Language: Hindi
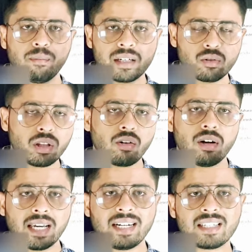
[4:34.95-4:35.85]
नंबर्स होता
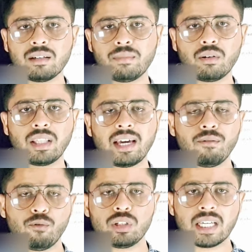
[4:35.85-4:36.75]
है कॉन्टैक्ट लिस्ट नंबर होता
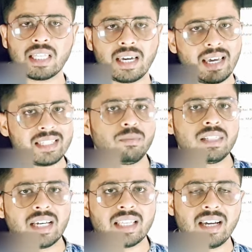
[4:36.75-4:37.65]
है वो जाता है
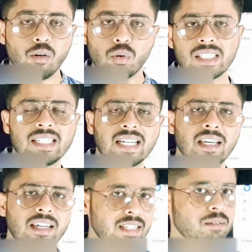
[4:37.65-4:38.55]
एसएमएस जाता है लोकेशन
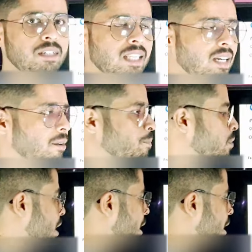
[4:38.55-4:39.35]
जाता है ये सब जाता है